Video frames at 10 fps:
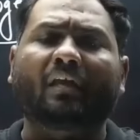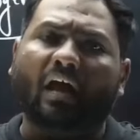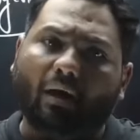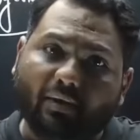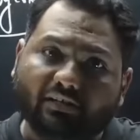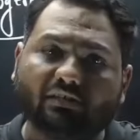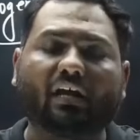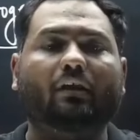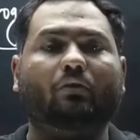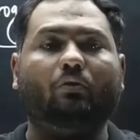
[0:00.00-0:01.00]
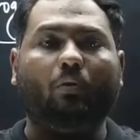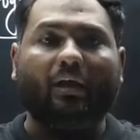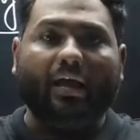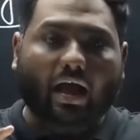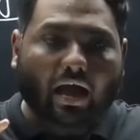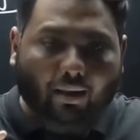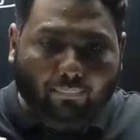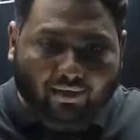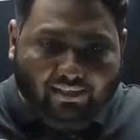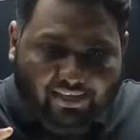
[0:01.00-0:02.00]
हमेशा ध्यान रखो आप
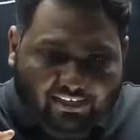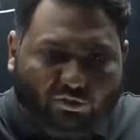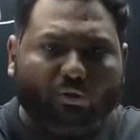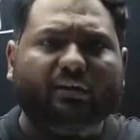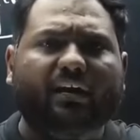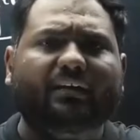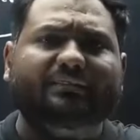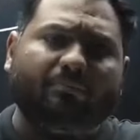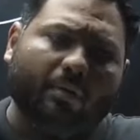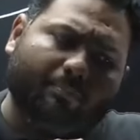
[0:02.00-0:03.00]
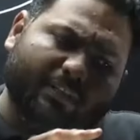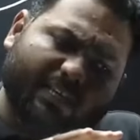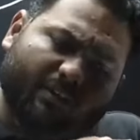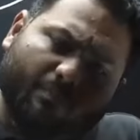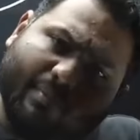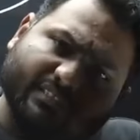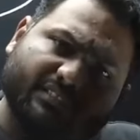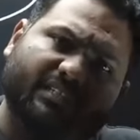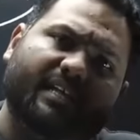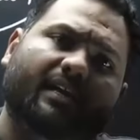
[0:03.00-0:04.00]
अगर ये सोच रहे हैं ना कि सर मैं मैं तो केवल मेंस की
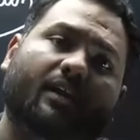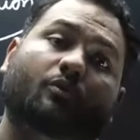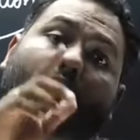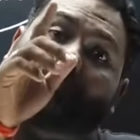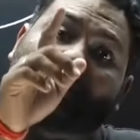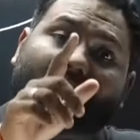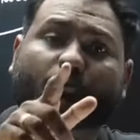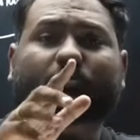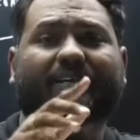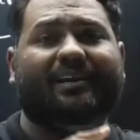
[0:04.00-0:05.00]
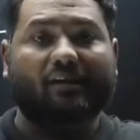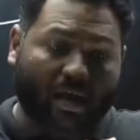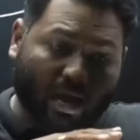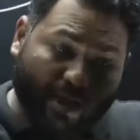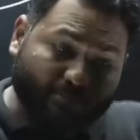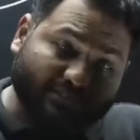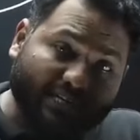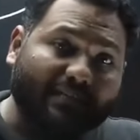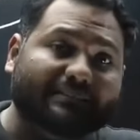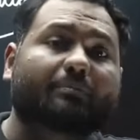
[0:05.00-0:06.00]
तैयारी कर रहा हूँ आप गलत सोच रहे हैं आप
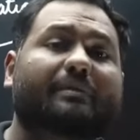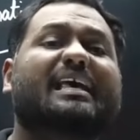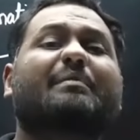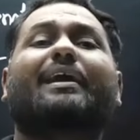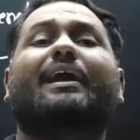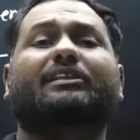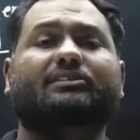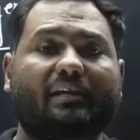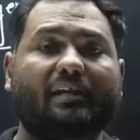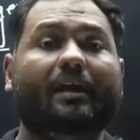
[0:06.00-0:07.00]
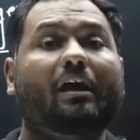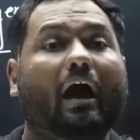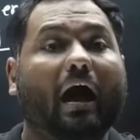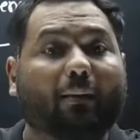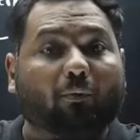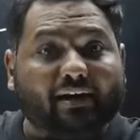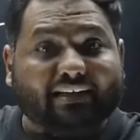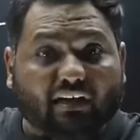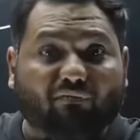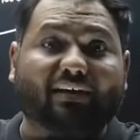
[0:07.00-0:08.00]
साथ साथ में ये भी करते चलिए आपको ये
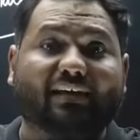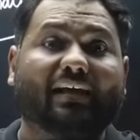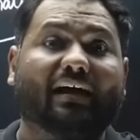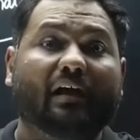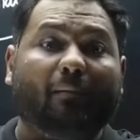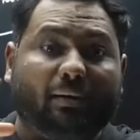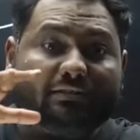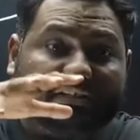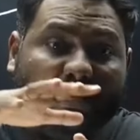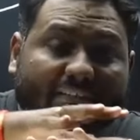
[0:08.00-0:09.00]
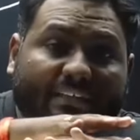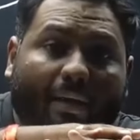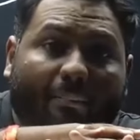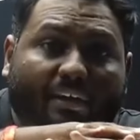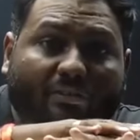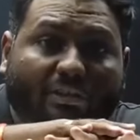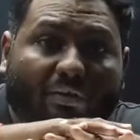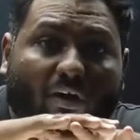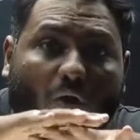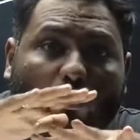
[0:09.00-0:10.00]
टफ लगेगा पर जैसे आप इन
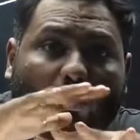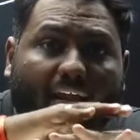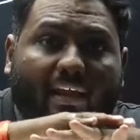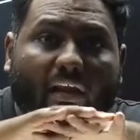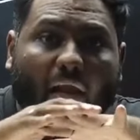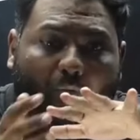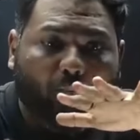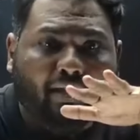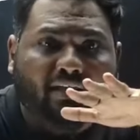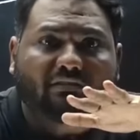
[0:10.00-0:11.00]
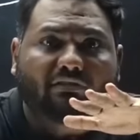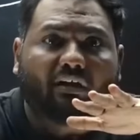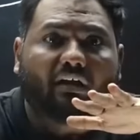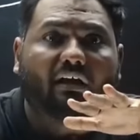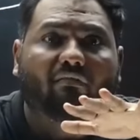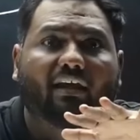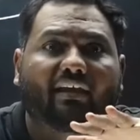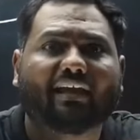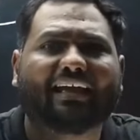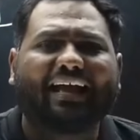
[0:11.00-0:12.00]
सवालों को करेंगे ना आपको मेंस के सवाल हलवा
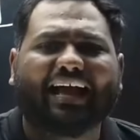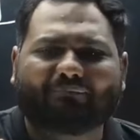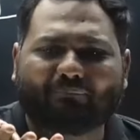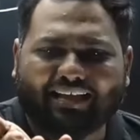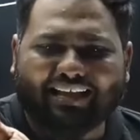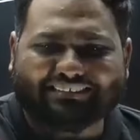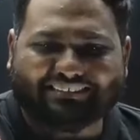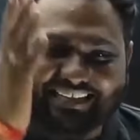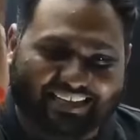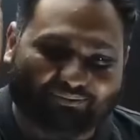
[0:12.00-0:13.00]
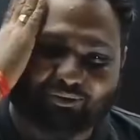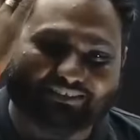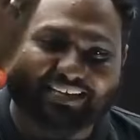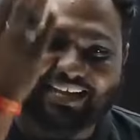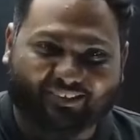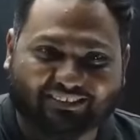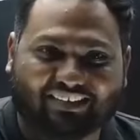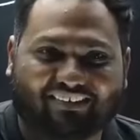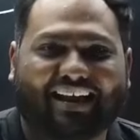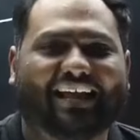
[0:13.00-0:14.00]
लगेंगे अब सी एल पूछ लिया कोई
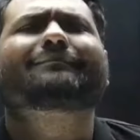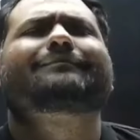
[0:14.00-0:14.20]
सवाल है